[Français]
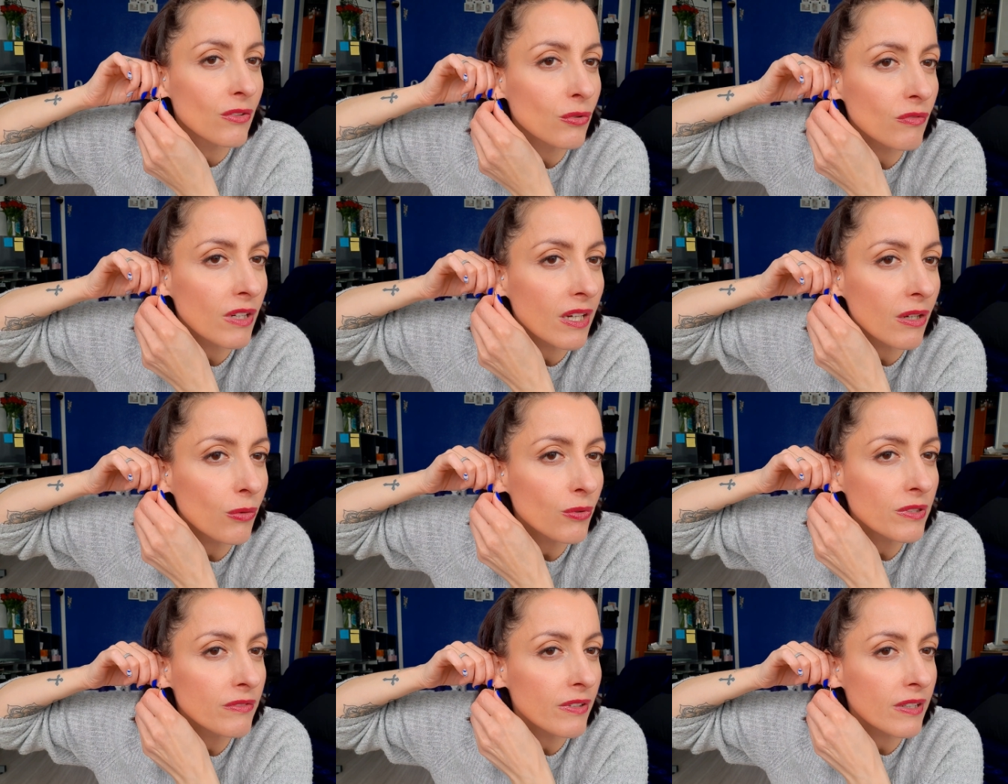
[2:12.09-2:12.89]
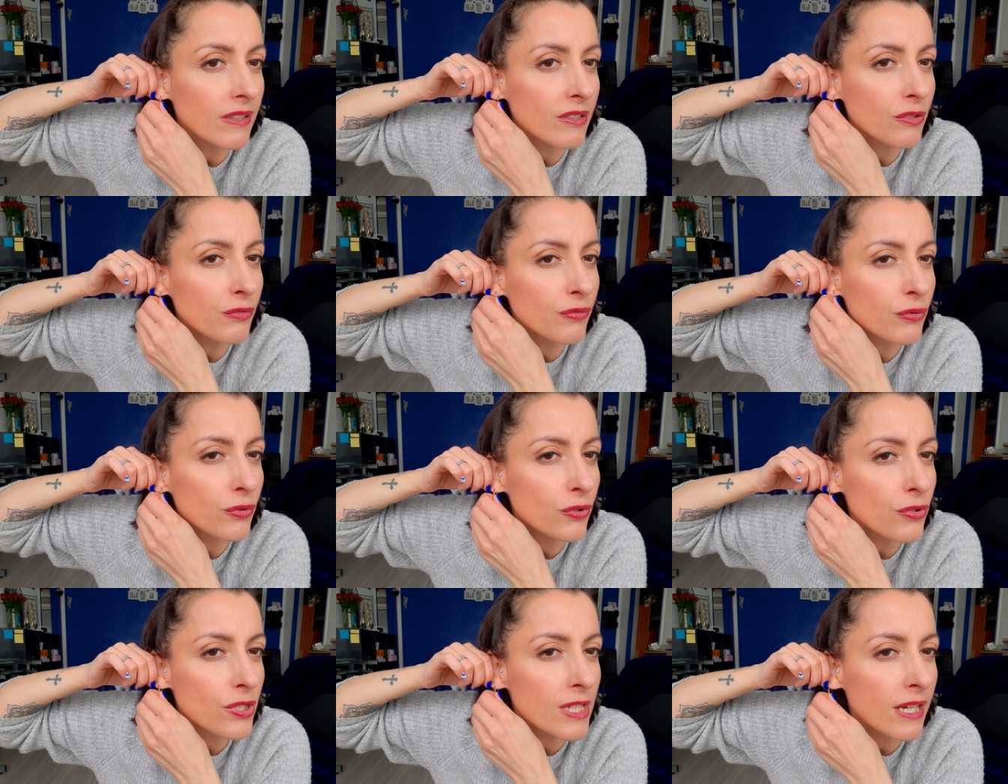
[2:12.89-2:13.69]
Donc voilà, on y va. Il
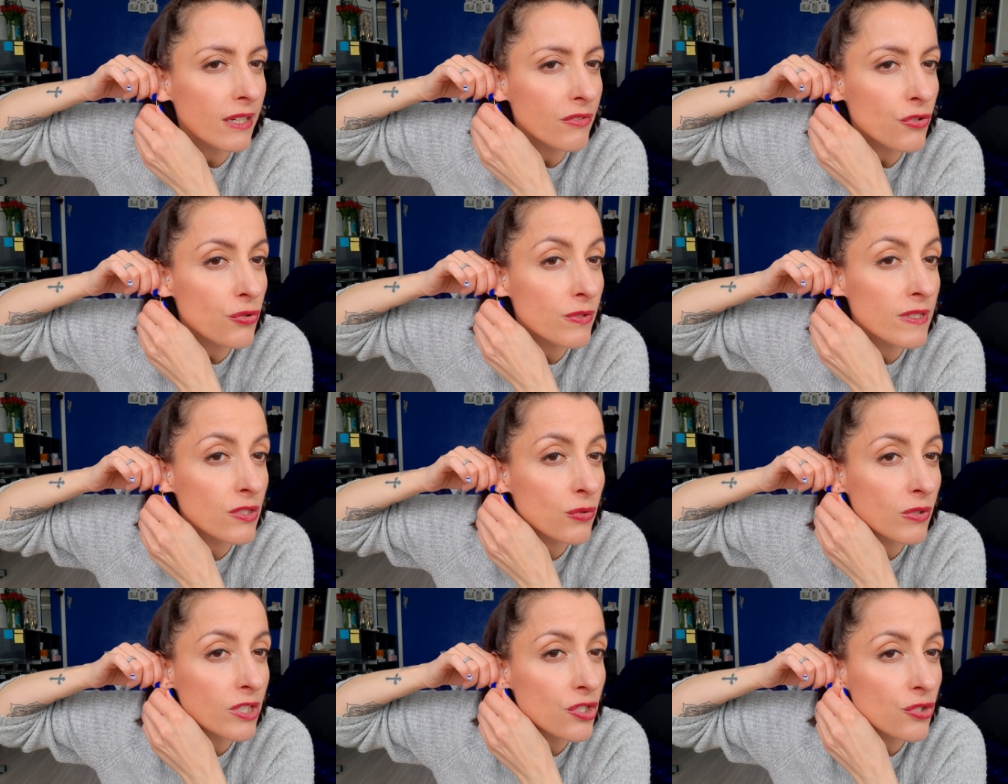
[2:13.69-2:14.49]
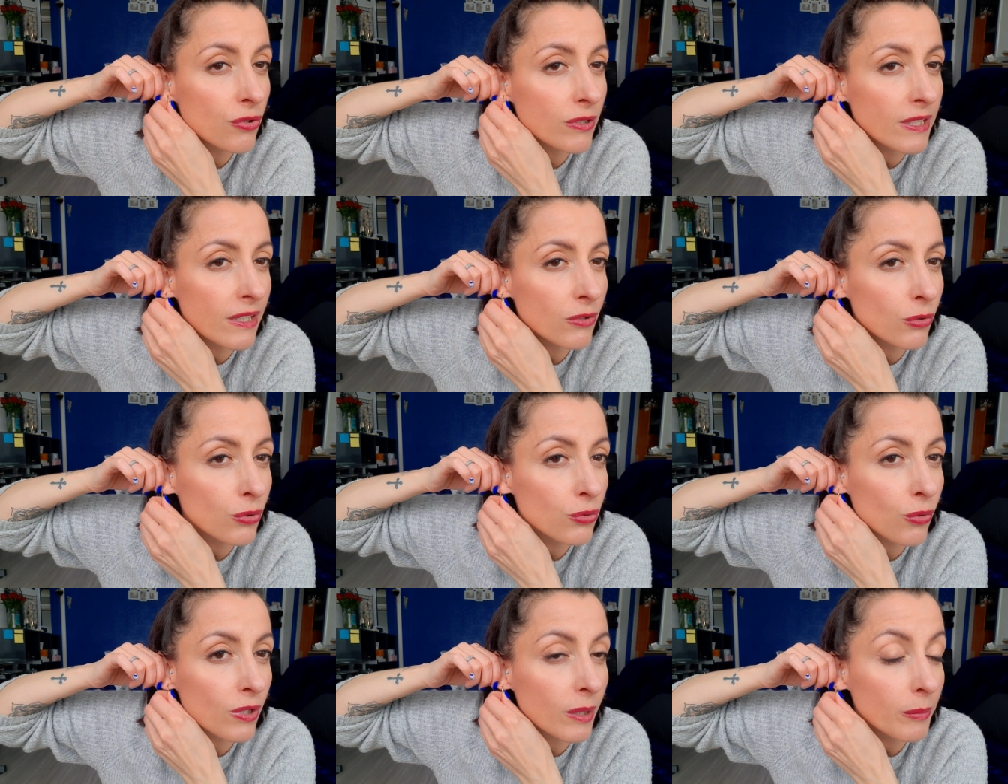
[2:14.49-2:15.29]
faut que j'arrive, je suis désolée, je regarde le
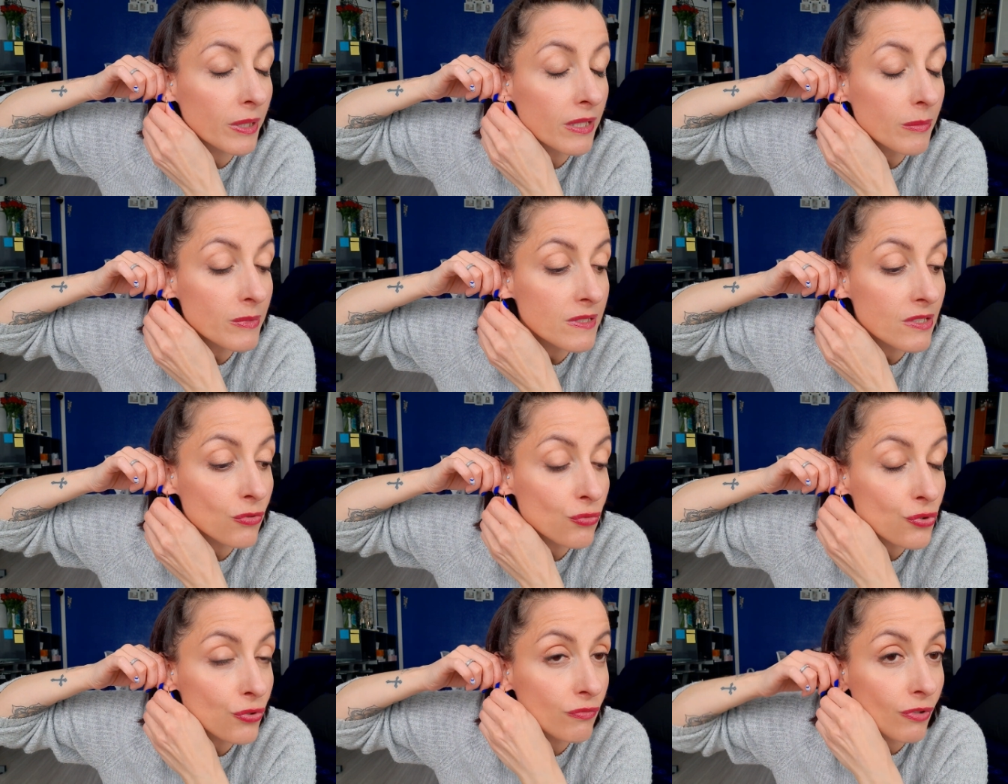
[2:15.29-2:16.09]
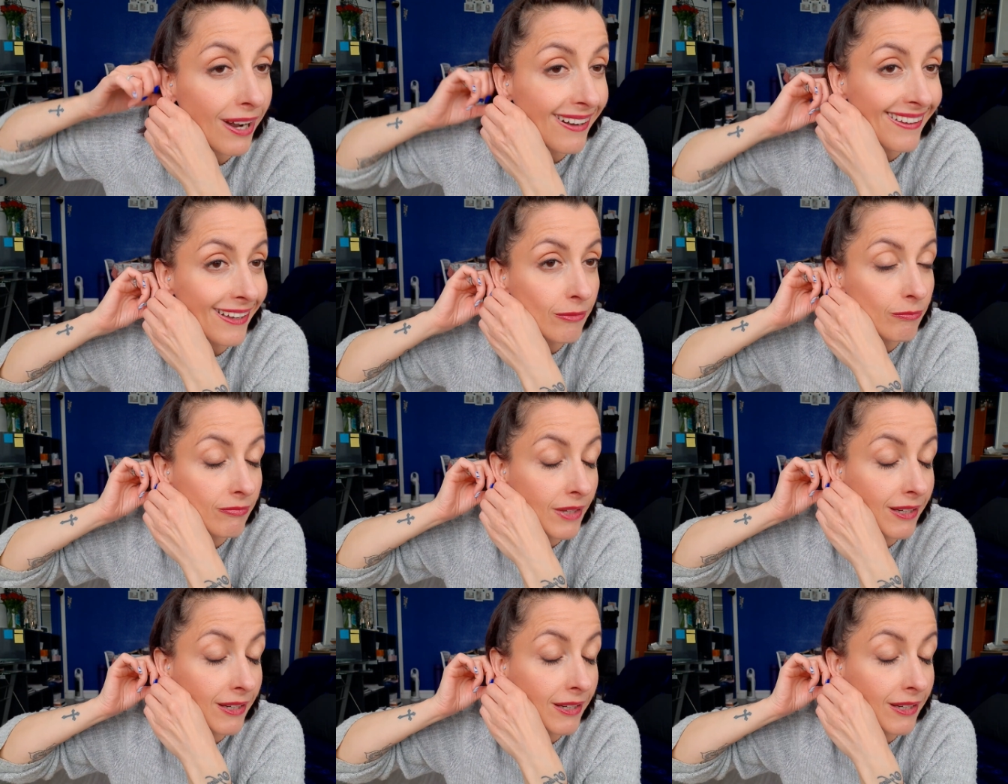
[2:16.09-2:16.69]
retour caméra, mais sinon je ne vois rien